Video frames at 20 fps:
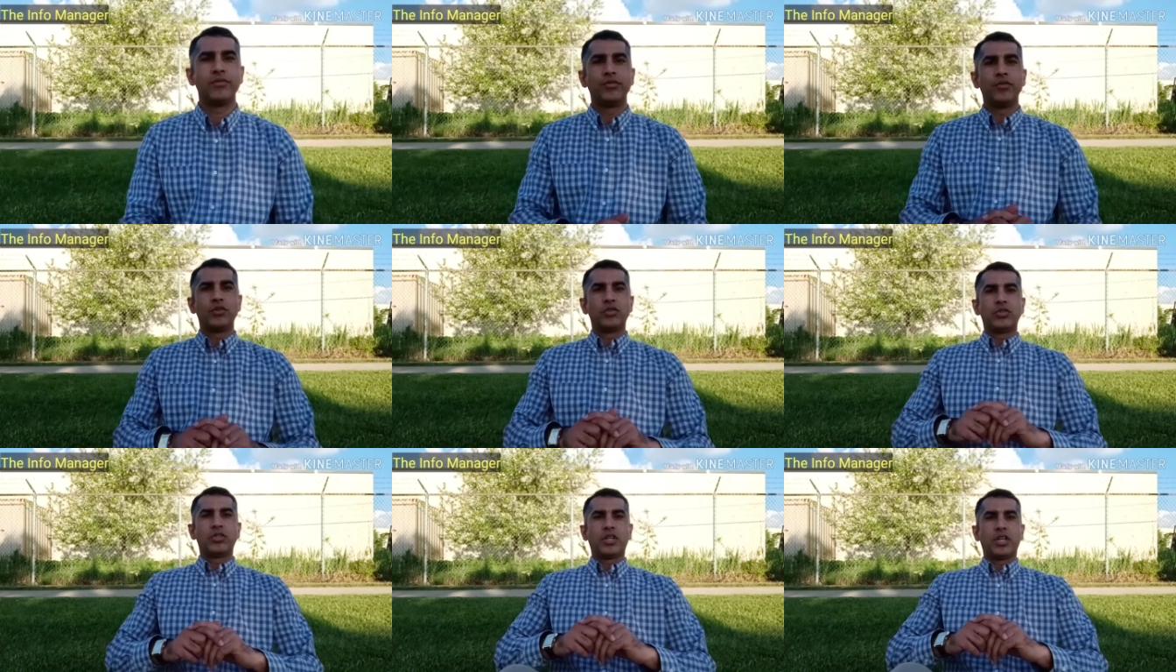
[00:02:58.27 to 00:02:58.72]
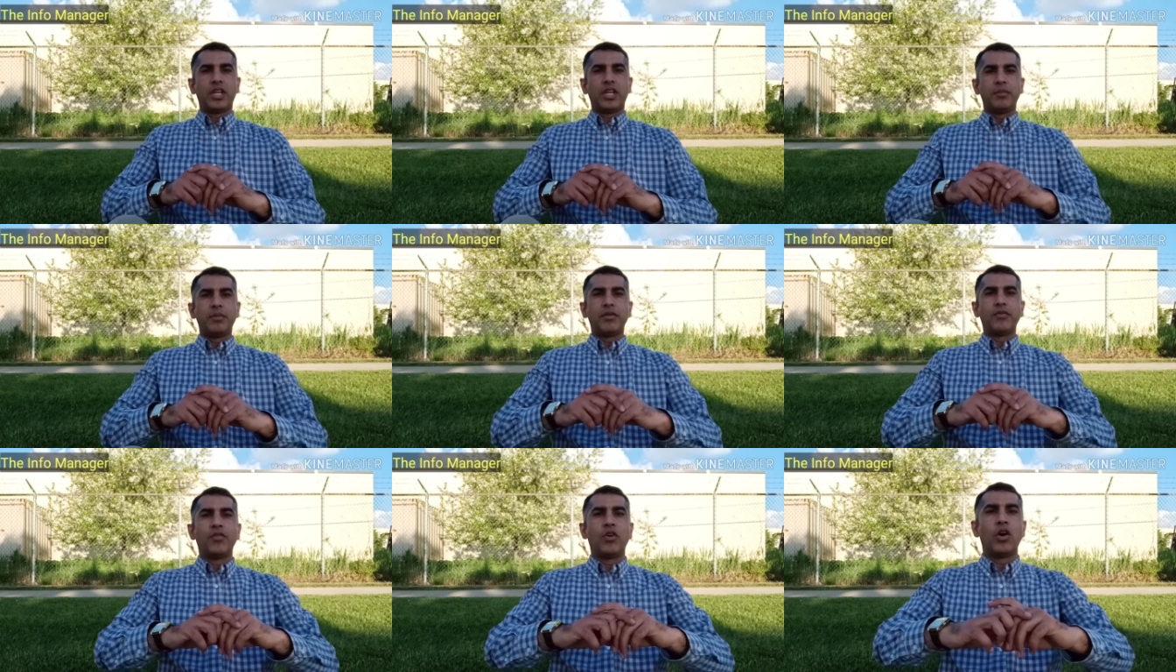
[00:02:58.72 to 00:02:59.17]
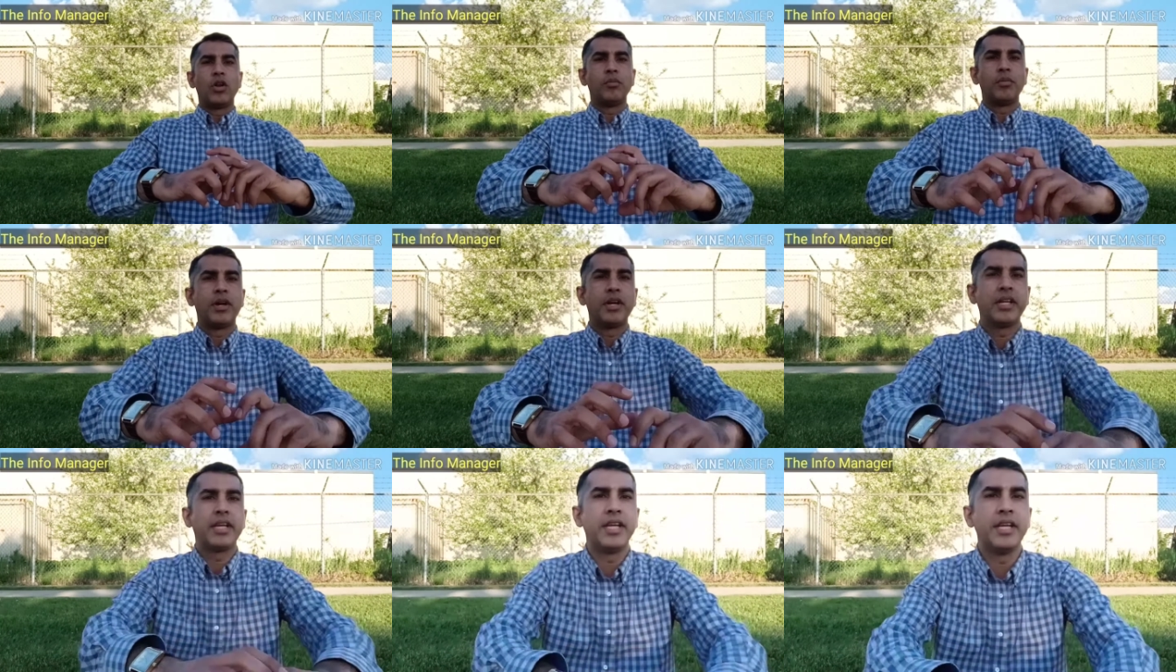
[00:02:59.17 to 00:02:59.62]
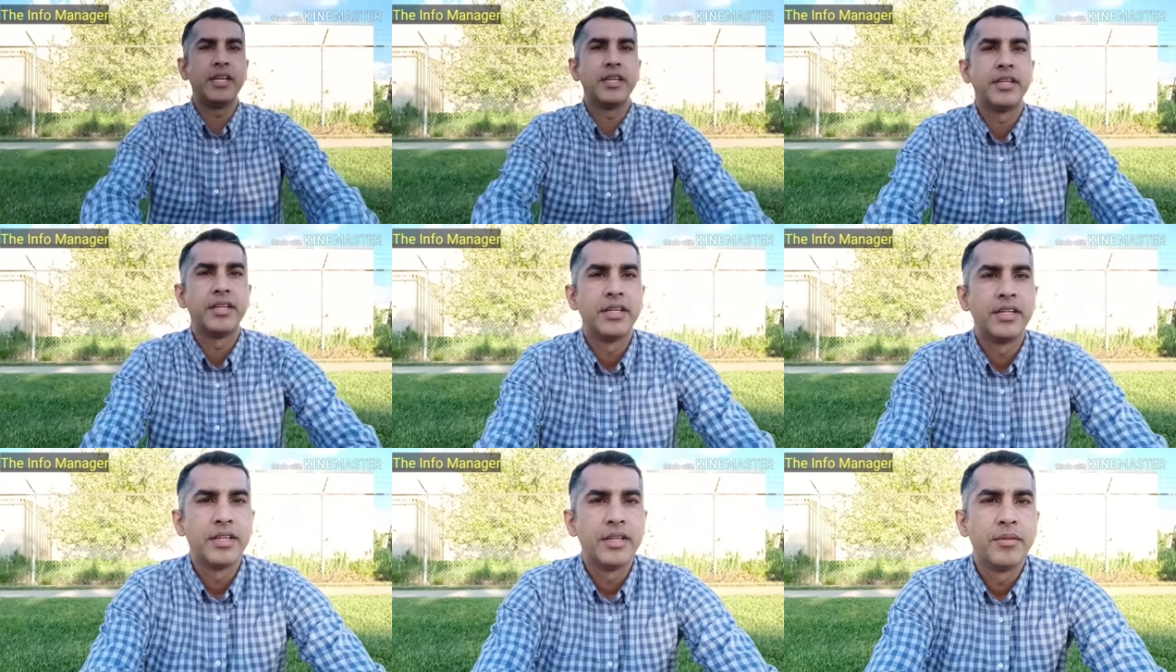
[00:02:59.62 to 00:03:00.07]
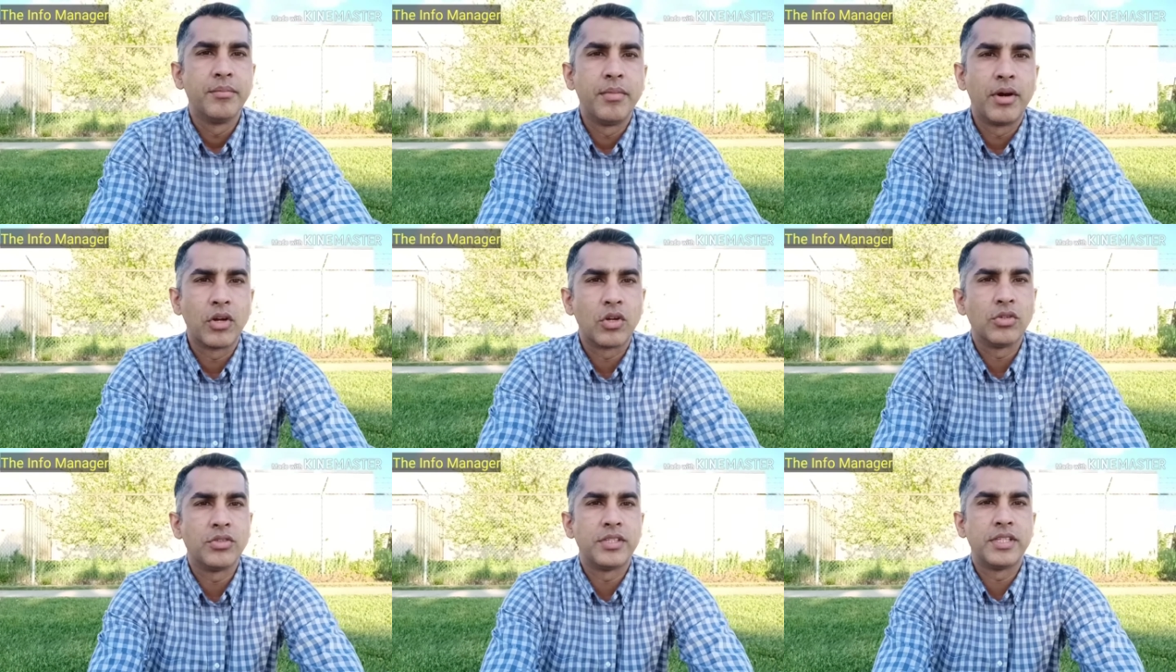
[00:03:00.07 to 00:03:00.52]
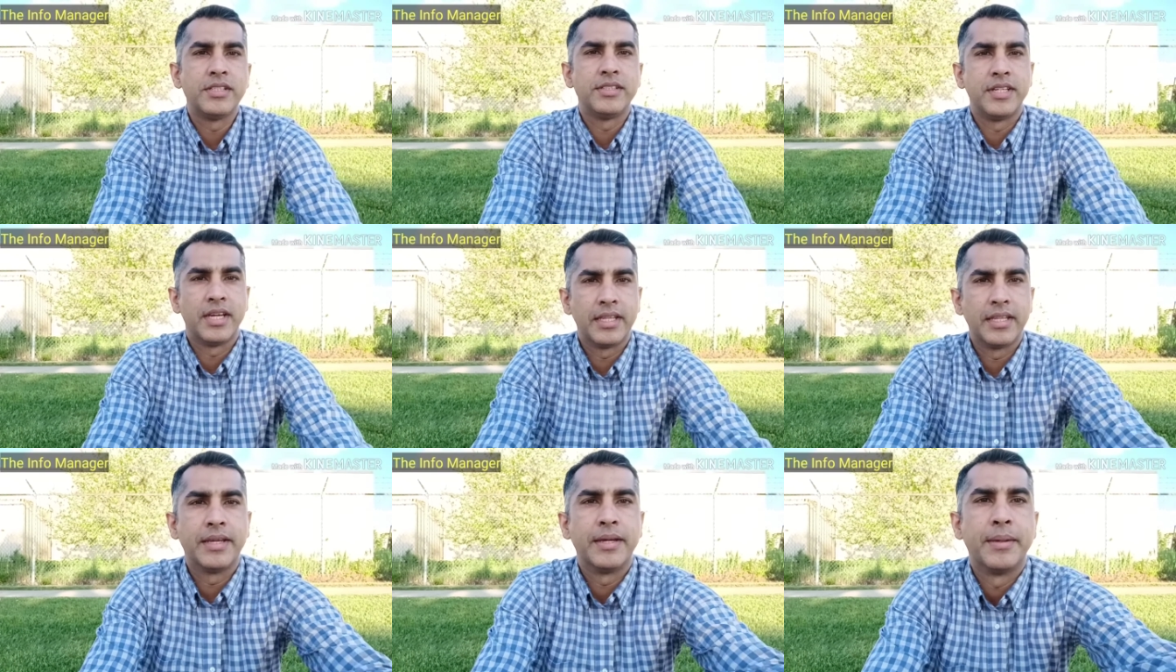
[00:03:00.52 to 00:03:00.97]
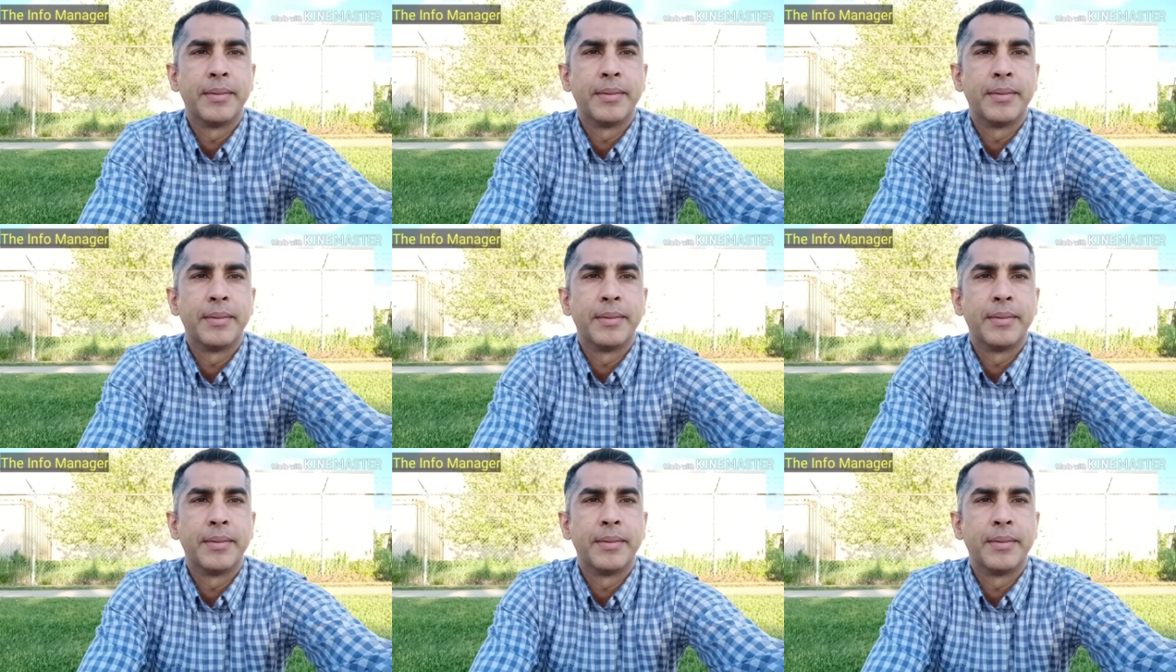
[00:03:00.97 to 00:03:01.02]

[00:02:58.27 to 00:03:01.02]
वो तकरीबन वॉलमार्ट की बाकियों से ज़्यादा